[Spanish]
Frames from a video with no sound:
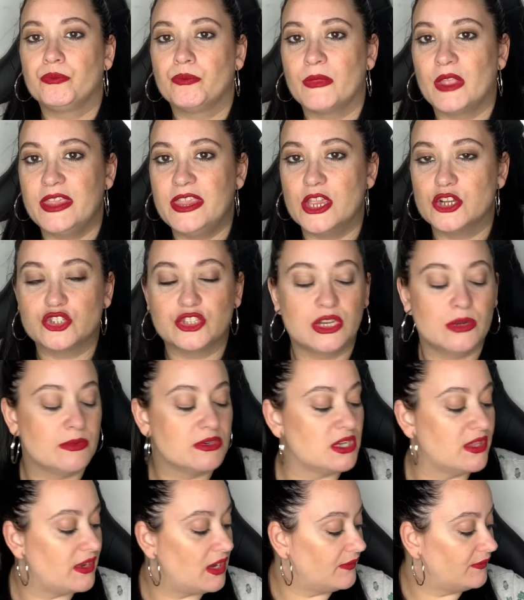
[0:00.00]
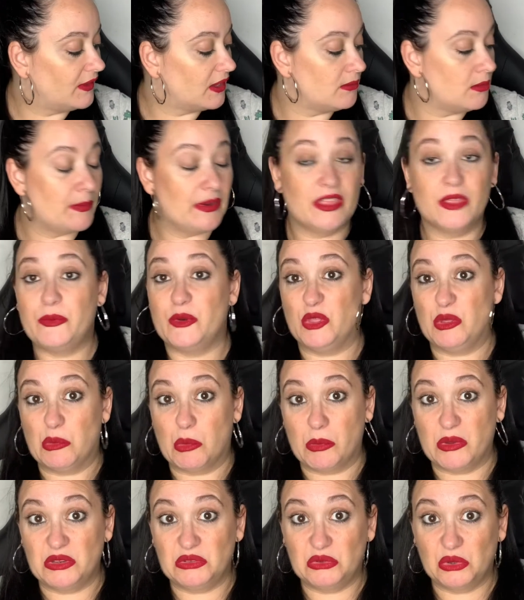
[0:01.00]
Ya os diremos adelante qué me parece, pero de
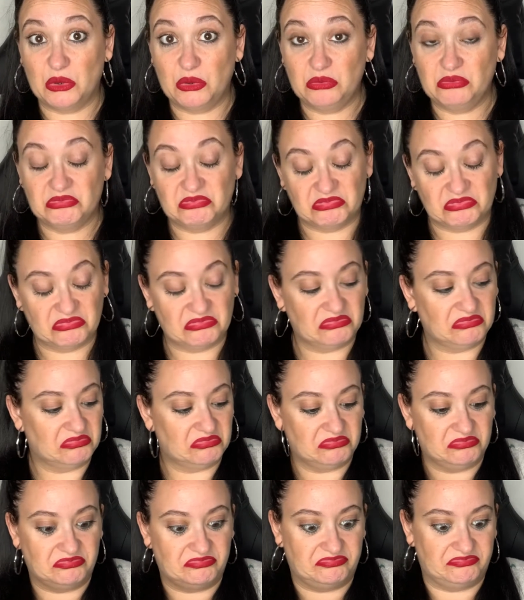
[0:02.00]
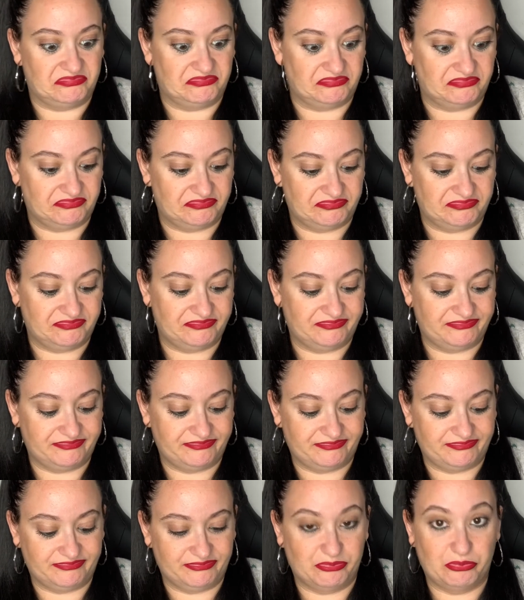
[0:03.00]
momento. Mm,
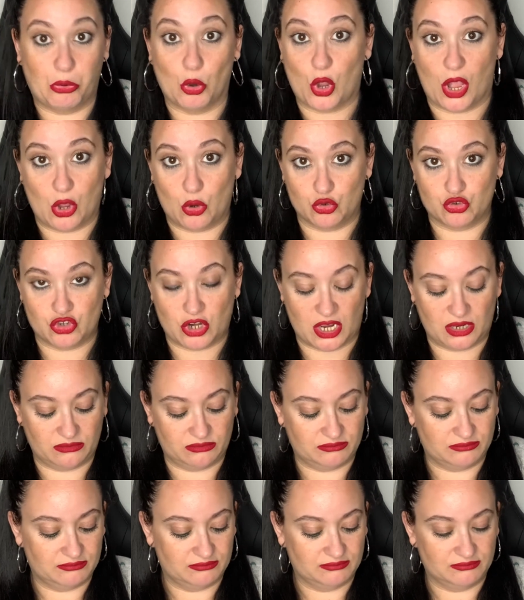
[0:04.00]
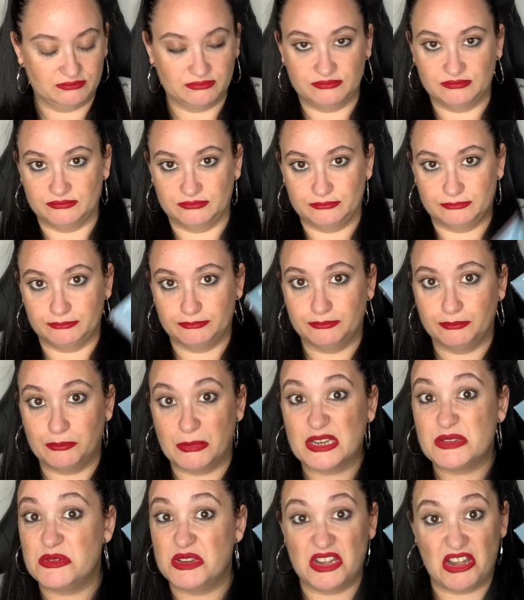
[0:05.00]
poca cosa.
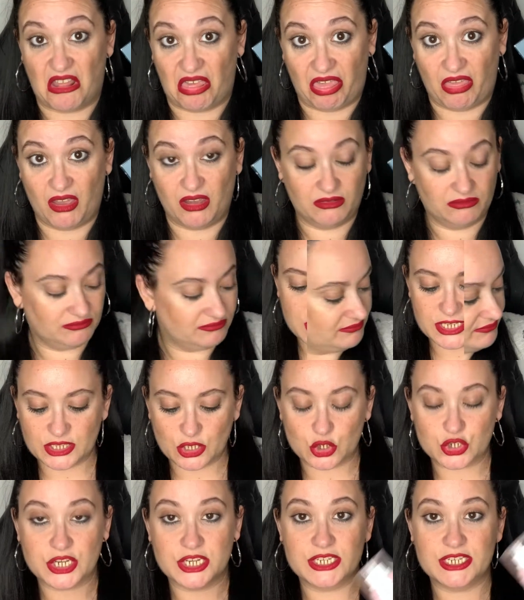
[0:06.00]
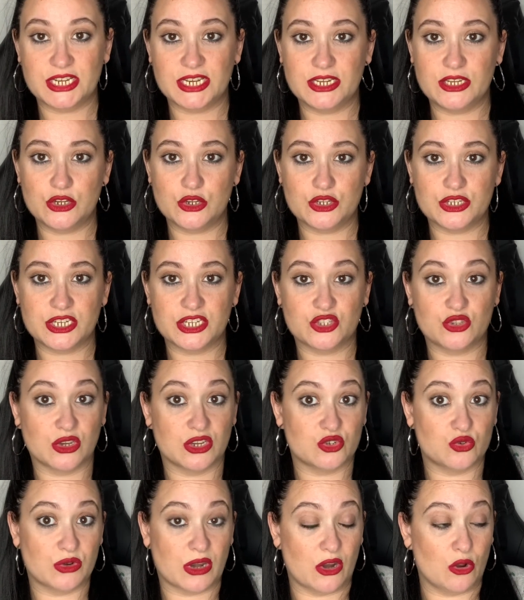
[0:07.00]
Más bien nada. siguiente que os enseño es esto que
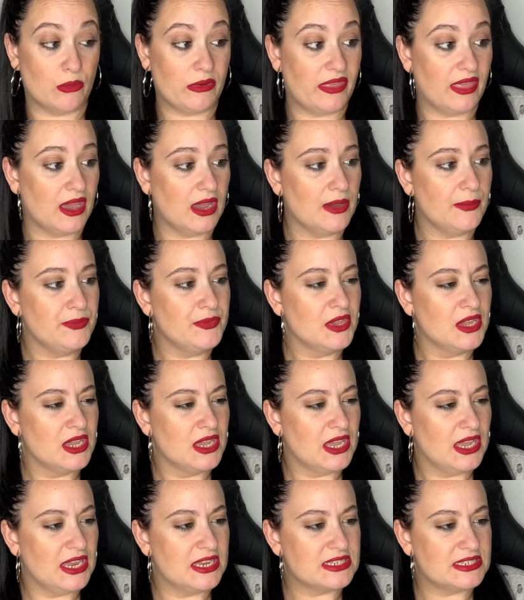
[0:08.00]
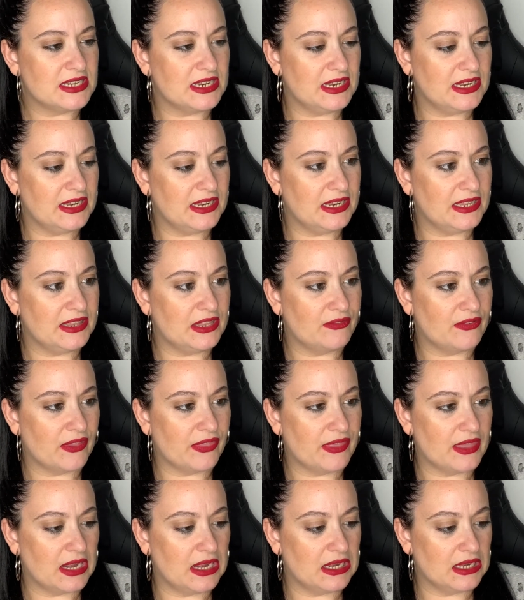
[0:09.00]
es una novedad. Es de
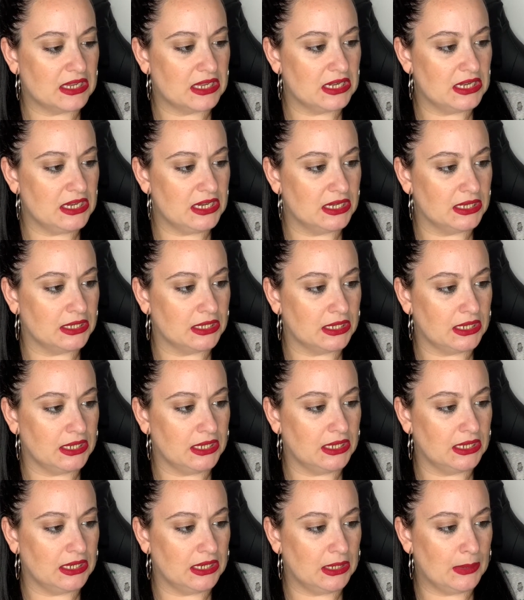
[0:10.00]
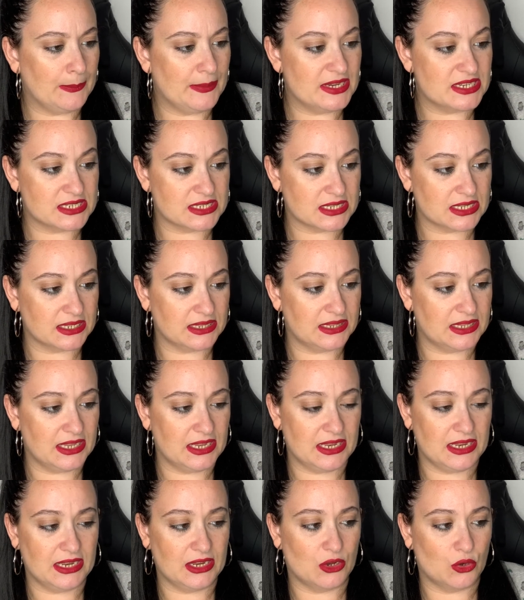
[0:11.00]
Facial Clean, el mist
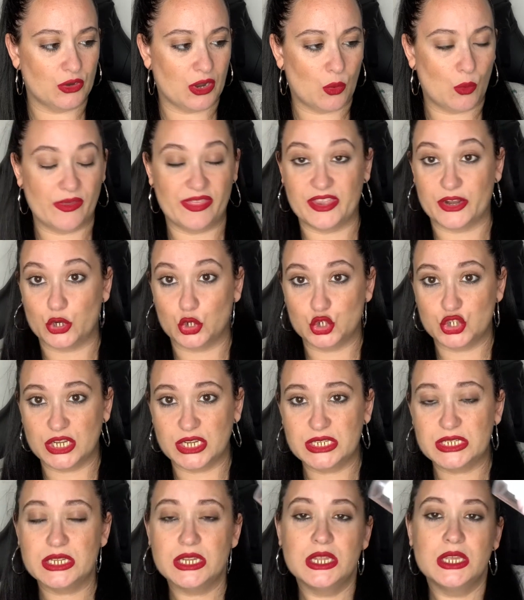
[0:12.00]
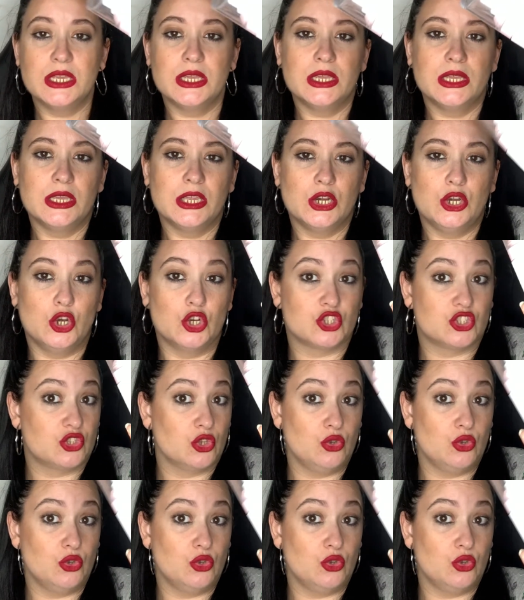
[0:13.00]
de, con agua de rosas. Lo estoy